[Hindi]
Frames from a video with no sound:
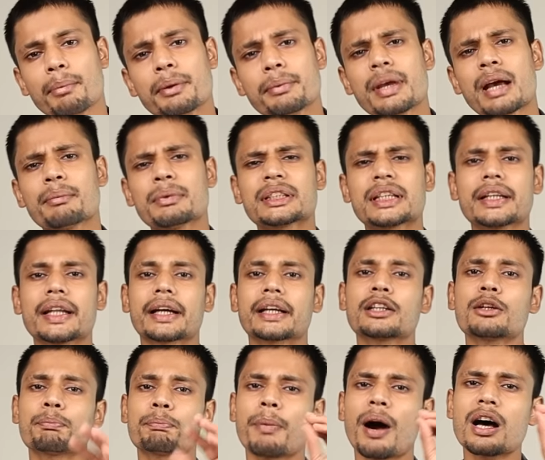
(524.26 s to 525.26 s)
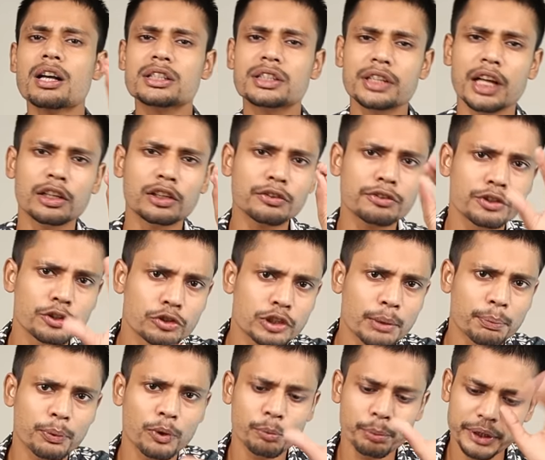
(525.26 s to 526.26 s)
अभी भी हम इसे देखें तो पाँच साल तो
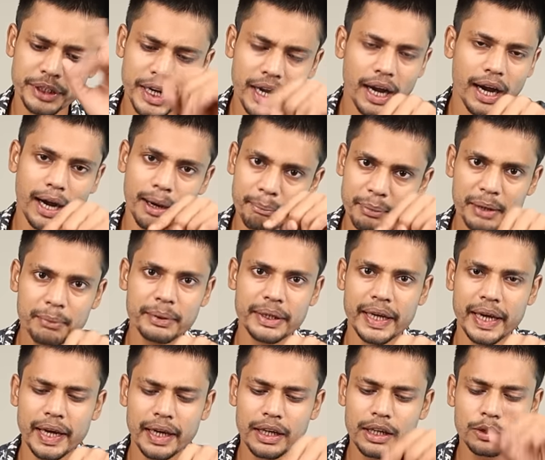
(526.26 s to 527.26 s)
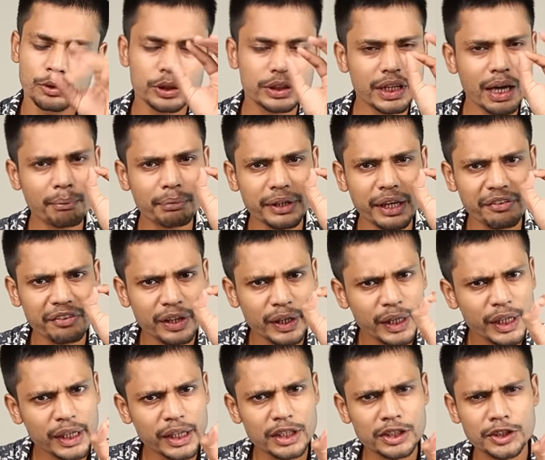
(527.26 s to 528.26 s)
फ्यूचर प्रूफ ये अभी भी है तो इसे आप
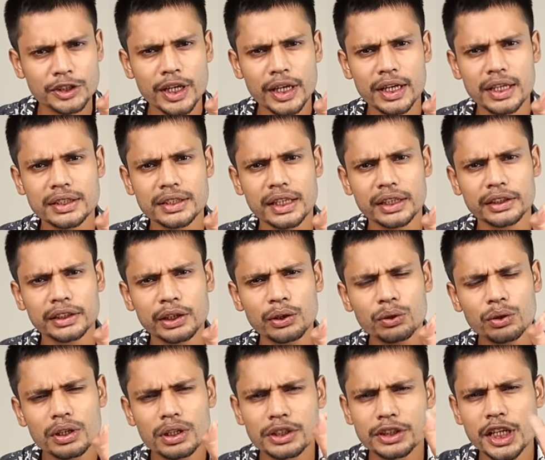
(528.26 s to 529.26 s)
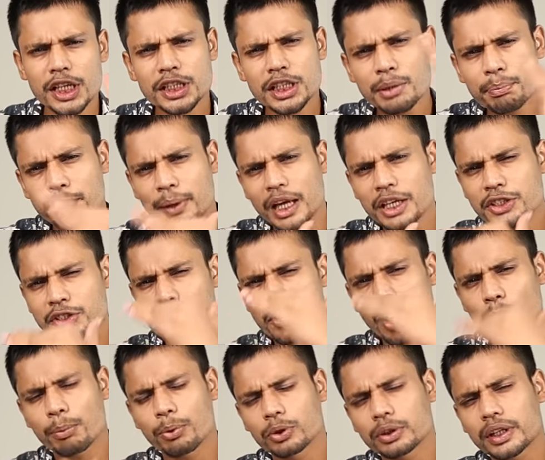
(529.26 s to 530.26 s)
डेफिनेटली कंसिडर कर सकते हो जैसी प्राइस
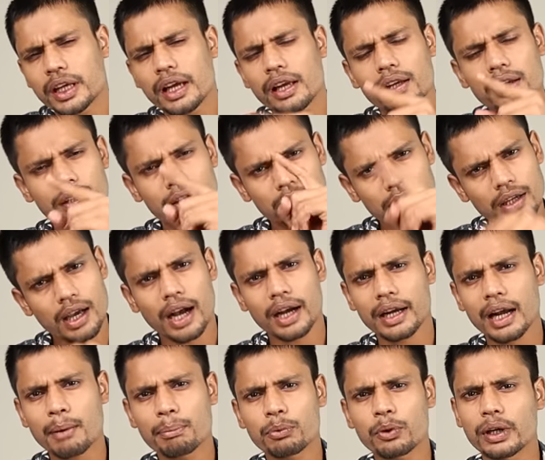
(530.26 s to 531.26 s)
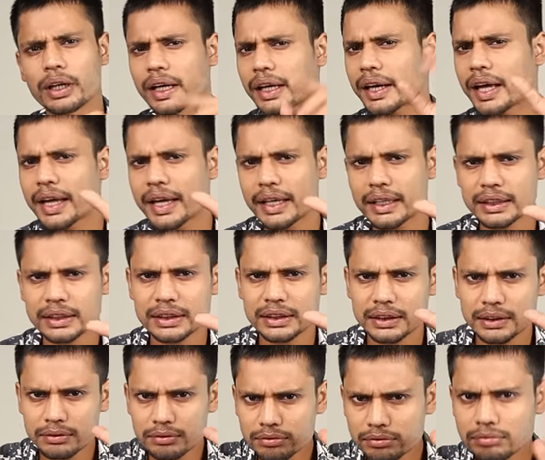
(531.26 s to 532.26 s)
ड्रॉप होता है अगर आपको लेना है एक
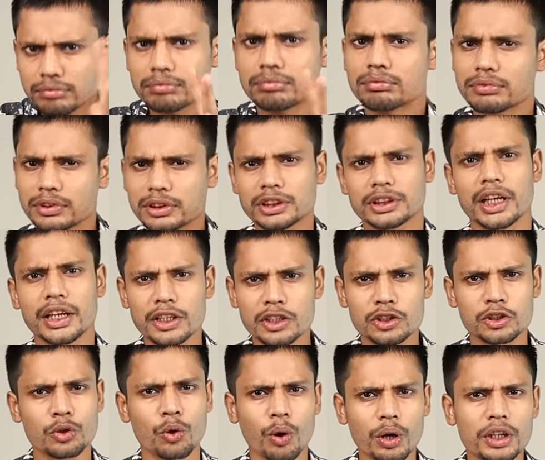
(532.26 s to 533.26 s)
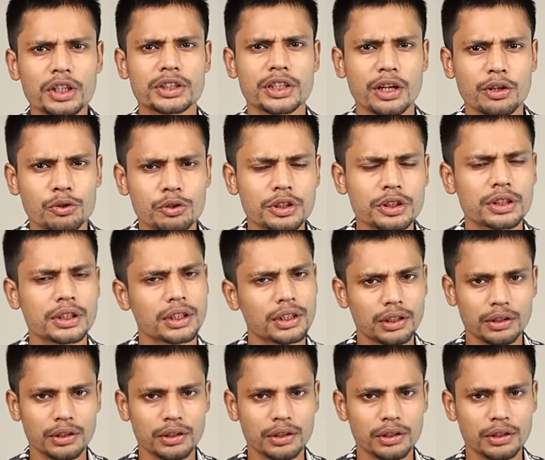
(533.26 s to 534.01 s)
सही सॉलिड सा कुछ